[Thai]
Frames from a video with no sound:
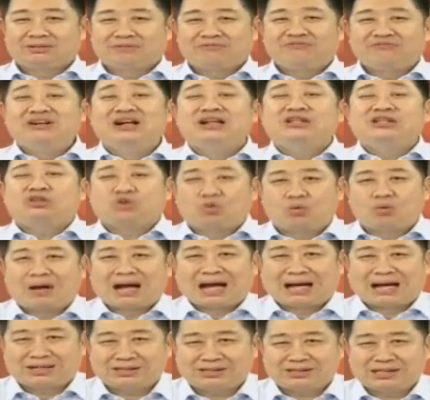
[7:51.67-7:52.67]
ฟื้นตัว
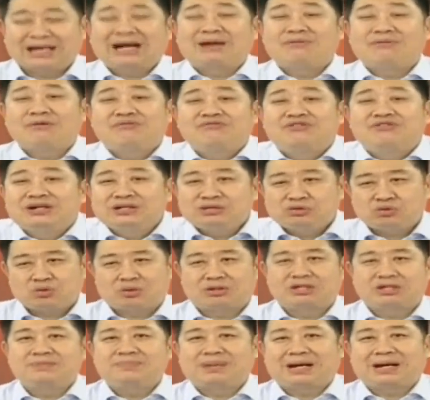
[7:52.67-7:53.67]
ใช้คำว่าฟื้นตั
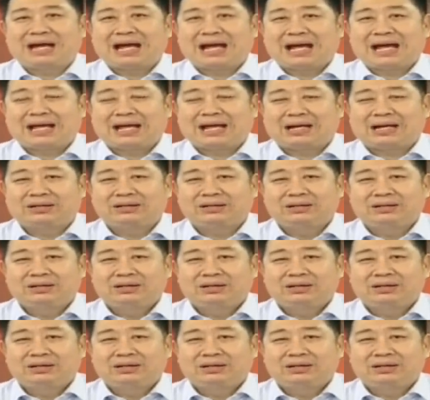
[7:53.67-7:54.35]
วขึ้นมาได้อ่ะ